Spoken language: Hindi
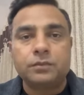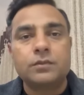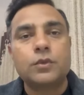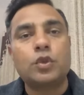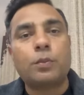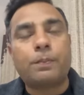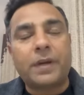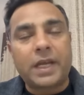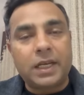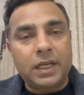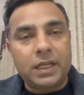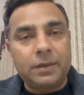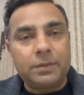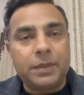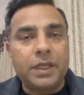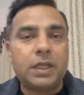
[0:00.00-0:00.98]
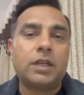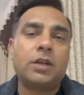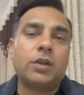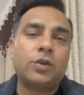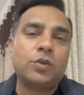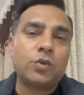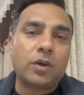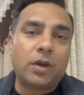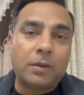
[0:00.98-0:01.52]
जो पहले भी हैं
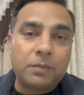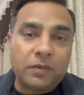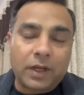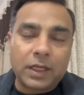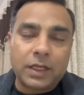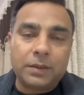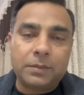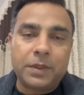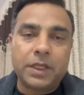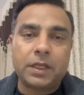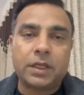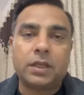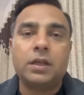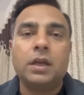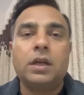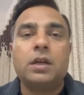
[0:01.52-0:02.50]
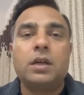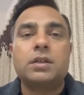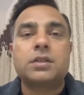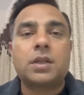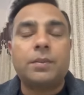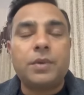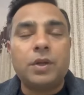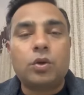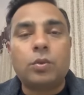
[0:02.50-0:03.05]
और जो अब वाले भी हैं
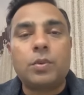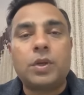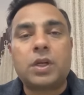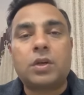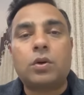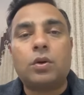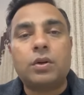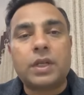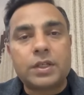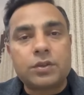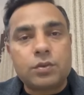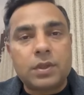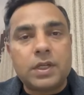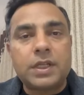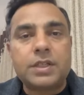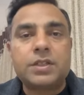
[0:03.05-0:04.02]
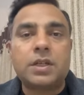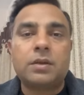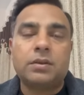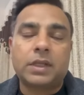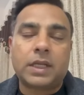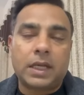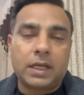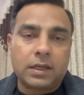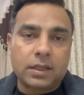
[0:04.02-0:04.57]
सभी को मैं कॉन्ग्रेचुलेशन
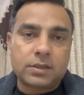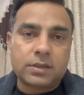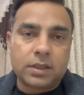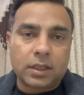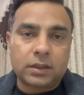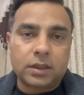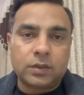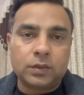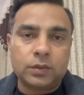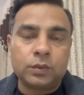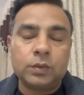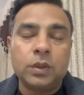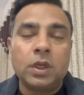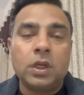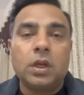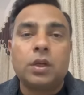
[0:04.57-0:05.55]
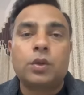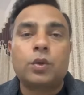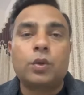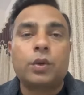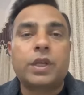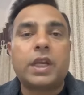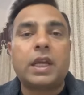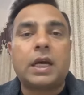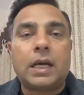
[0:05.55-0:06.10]
कहना चाहता हूं
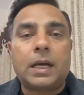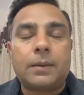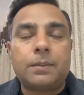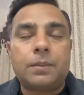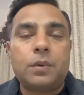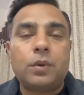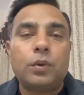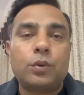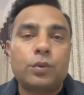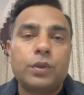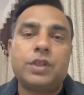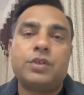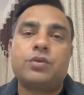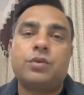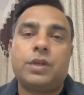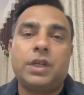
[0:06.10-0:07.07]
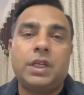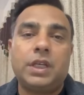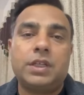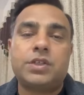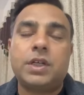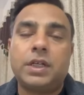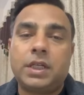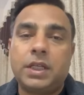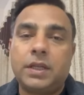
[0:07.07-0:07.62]
क्योंकि आप लोगों ने जो
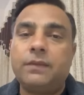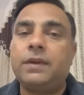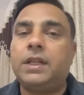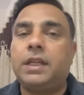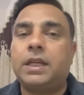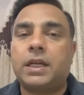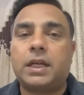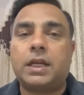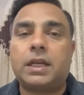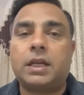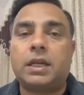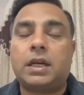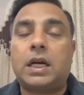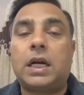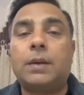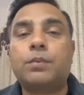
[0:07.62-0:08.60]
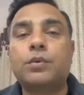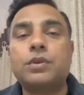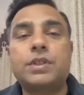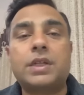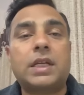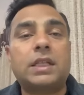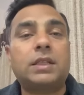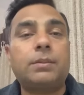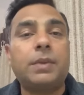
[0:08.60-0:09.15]
इनिशिएटिव लिया है आपको
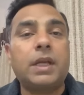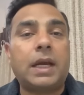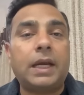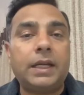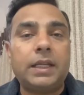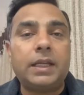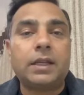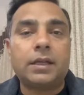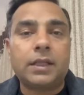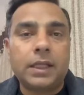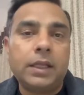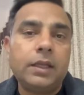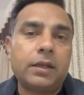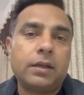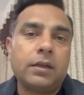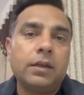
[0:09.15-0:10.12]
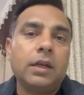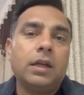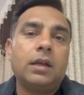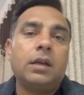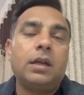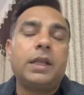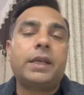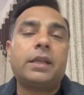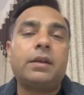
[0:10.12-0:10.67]
शायद अभी आइडिया नहीं है
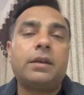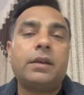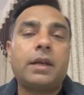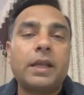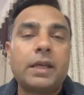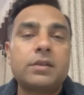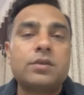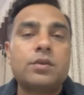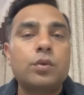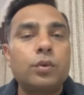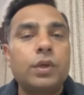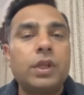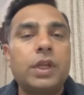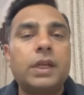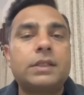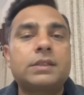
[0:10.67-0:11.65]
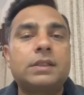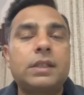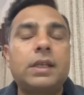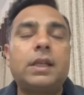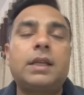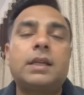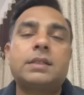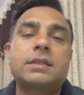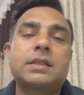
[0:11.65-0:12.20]
लेकिन नेक्स्ट टू इयर्स थ्री
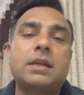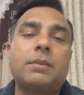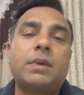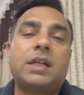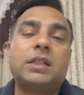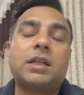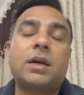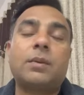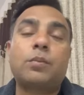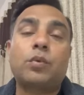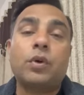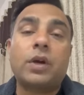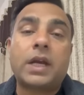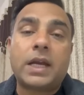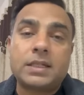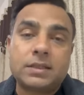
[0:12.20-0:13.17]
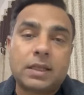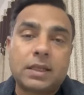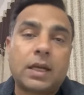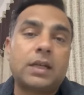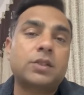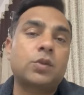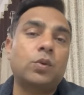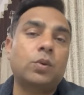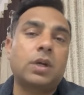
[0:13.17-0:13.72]
इयर्स के बाद आपको
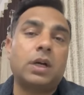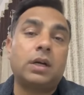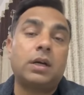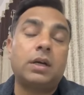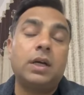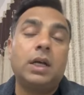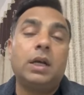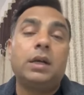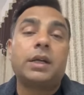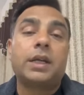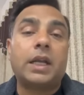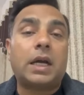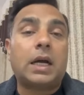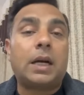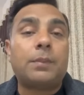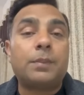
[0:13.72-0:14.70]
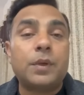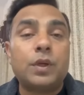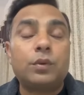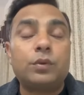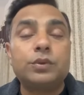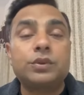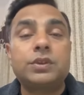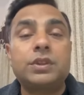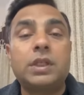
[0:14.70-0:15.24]
एहसास होगा कि आपने
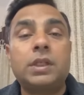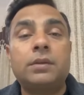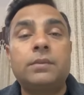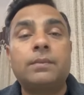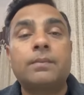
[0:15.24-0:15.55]
उस दिन